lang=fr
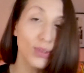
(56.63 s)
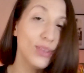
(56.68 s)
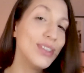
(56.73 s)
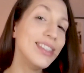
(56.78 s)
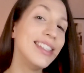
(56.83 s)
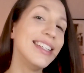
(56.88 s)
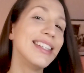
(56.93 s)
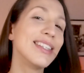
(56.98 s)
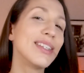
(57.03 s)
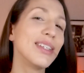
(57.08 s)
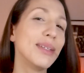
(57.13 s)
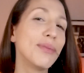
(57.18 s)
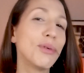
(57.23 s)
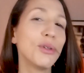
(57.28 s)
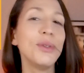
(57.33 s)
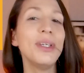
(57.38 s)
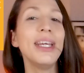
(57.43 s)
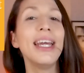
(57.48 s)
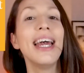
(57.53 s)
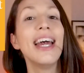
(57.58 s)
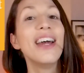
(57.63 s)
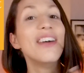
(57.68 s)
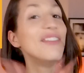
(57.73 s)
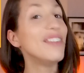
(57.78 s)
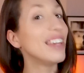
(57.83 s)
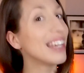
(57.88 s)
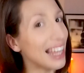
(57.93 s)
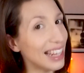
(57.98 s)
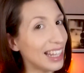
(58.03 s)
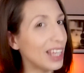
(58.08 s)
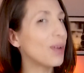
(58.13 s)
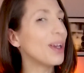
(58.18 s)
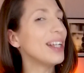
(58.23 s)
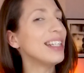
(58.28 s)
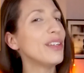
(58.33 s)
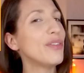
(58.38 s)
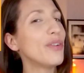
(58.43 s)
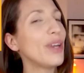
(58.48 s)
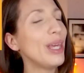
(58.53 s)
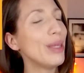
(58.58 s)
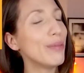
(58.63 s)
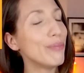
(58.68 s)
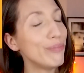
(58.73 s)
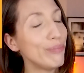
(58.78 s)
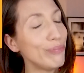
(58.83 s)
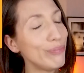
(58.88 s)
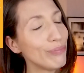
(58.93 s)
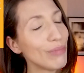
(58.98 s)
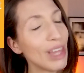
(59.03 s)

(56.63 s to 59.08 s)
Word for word: on n'utilise que des produits vegan et cruelty free. Hmm.